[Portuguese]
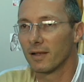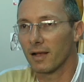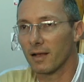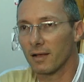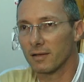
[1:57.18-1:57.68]

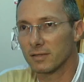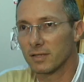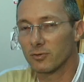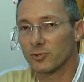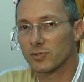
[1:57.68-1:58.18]
ah,
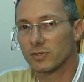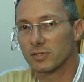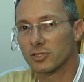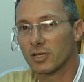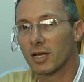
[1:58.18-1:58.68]
Deus
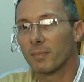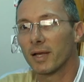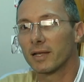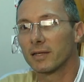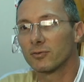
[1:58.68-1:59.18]

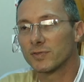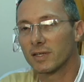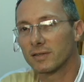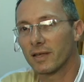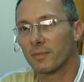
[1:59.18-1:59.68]
chama, ele nos
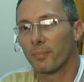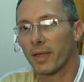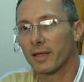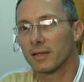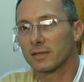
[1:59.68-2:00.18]

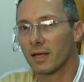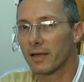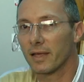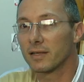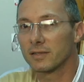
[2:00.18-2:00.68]
interpela na
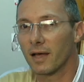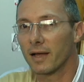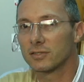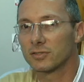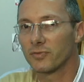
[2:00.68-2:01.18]

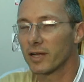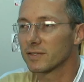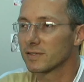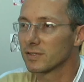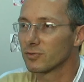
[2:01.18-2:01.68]
realidade em
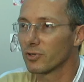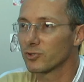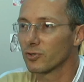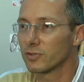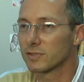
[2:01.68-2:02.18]
diversas
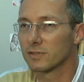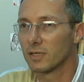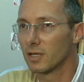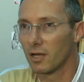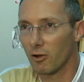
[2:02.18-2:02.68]
situações.
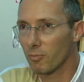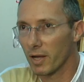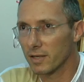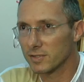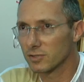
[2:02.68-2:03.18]

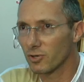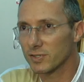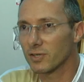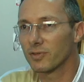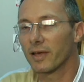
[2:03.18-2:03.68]
Alguma
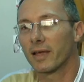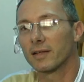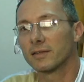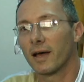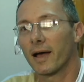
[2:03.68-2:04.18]
situação da
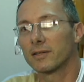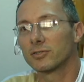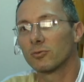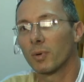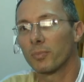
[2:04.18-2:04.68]
realidade, alguma